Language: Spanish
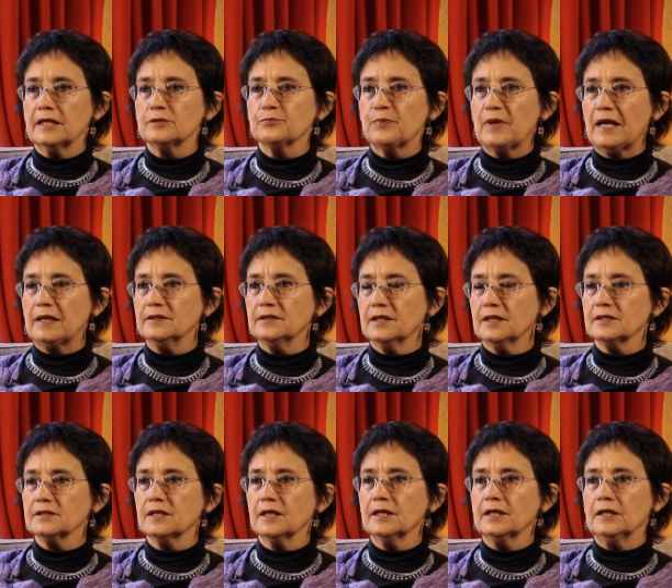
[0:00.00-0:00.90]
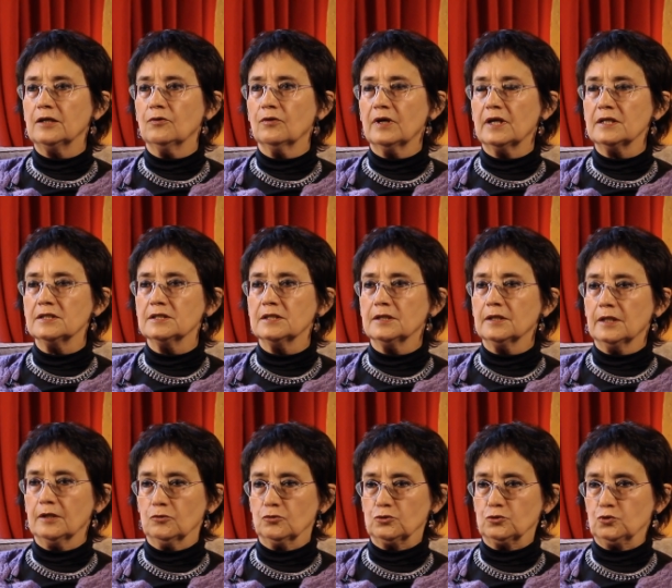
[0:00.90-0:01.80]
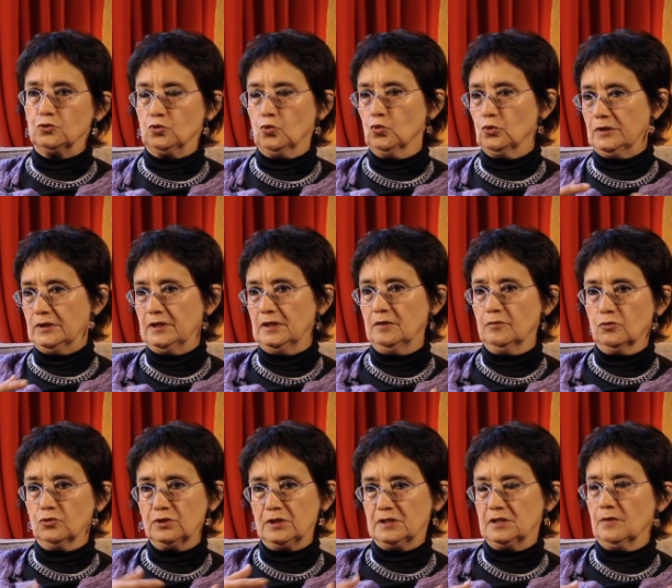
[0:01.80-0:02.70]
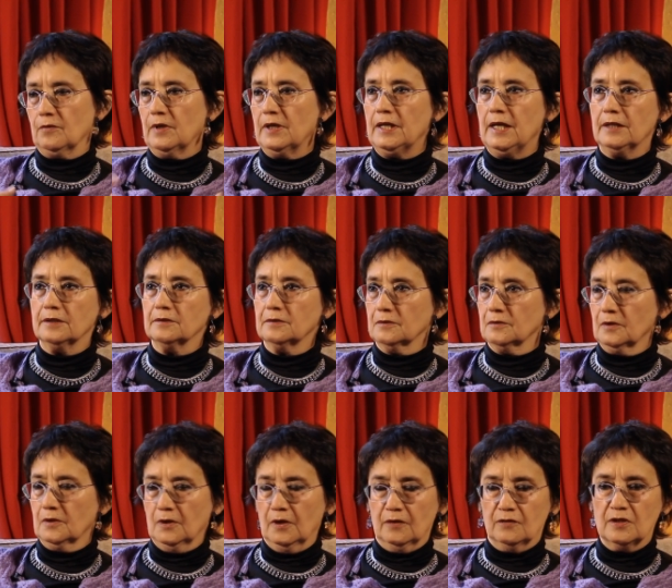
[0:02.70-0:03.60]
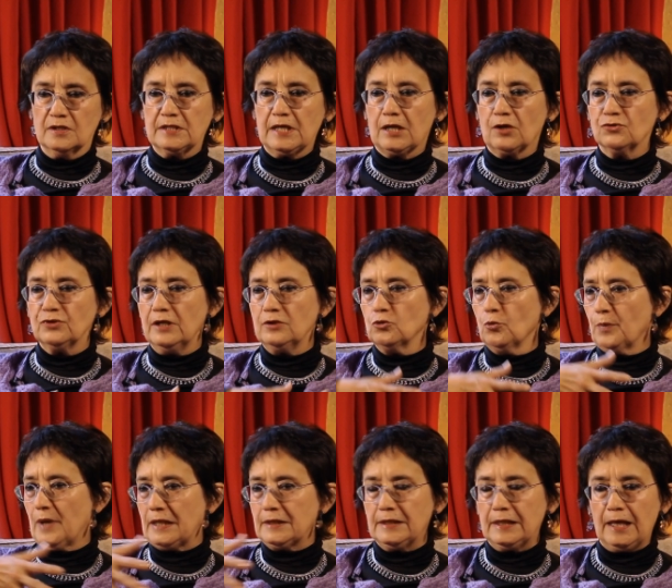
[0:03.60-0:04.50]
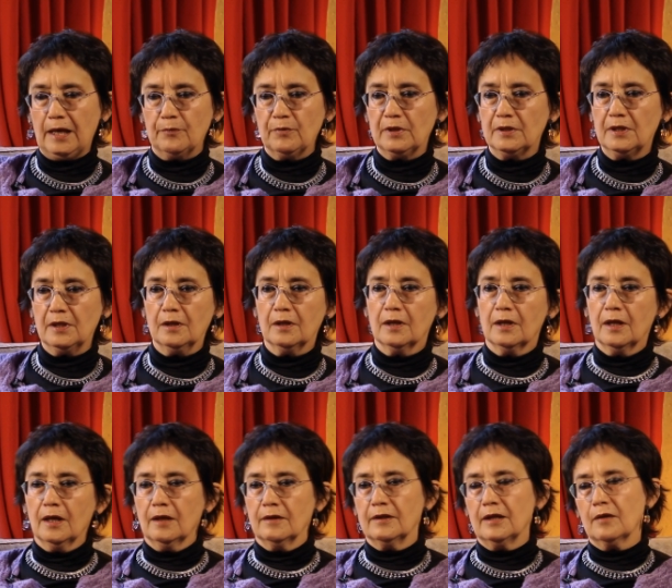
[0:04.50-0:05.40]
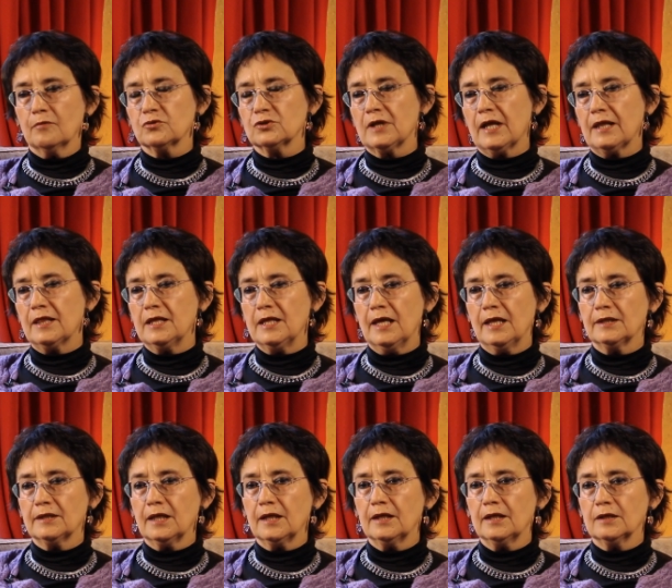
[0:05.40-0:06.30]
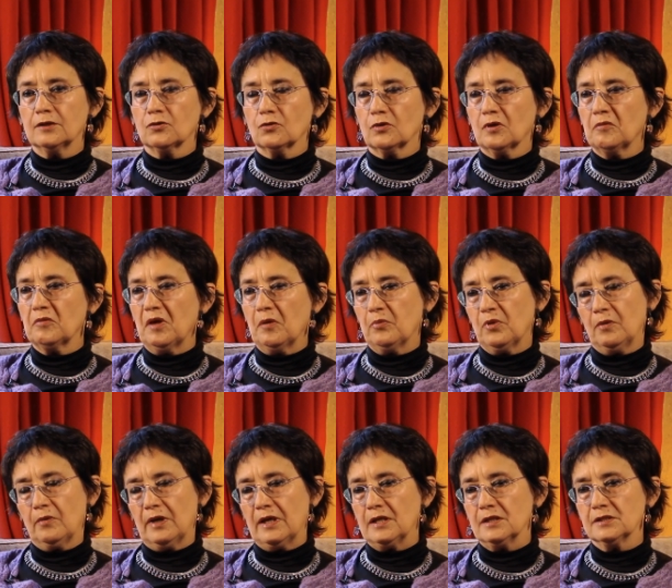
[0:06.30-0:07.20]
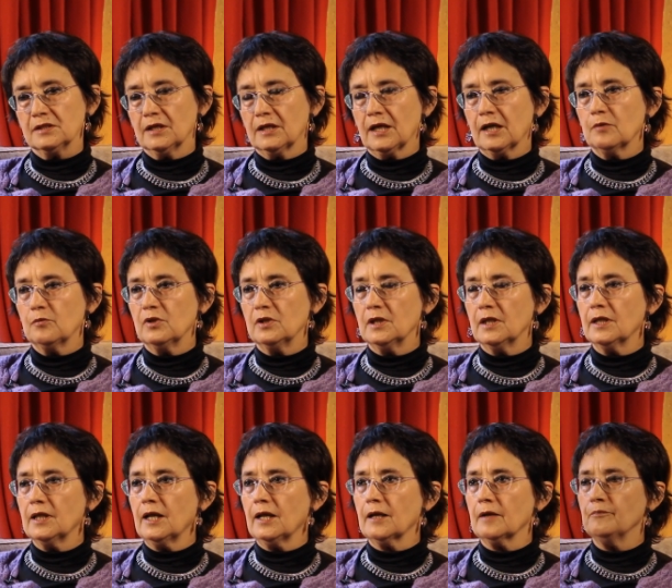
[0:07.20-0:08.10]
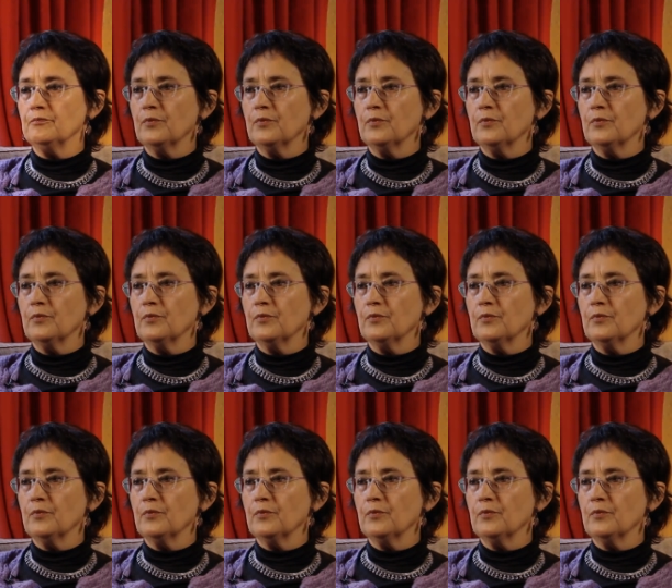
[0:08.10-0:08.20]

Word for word: las prácticas agrícolas y de los cultivos que se venían desarrollando prácticamente, digamos, la dieta que todavía prevalece en gran medida.